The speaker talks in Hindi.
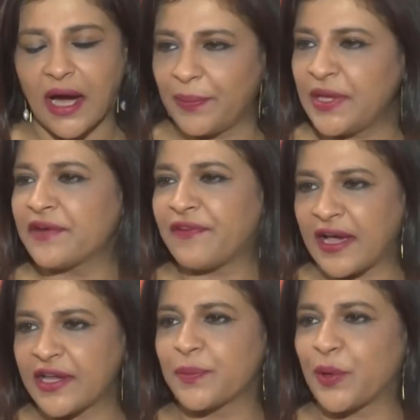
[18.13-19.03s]
अभी
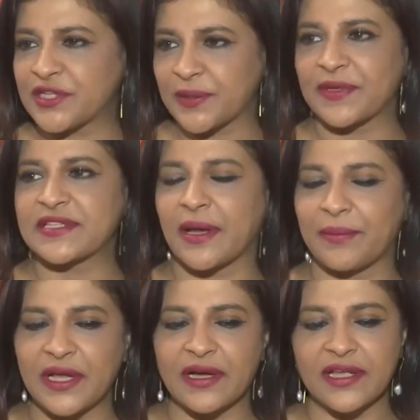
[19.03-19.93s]
एफआईआर रिपोर्ट सबके
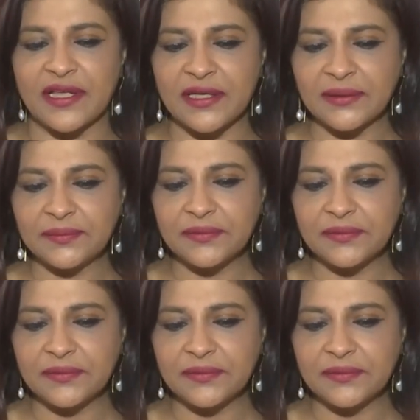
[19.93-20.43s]
सामने आ गई है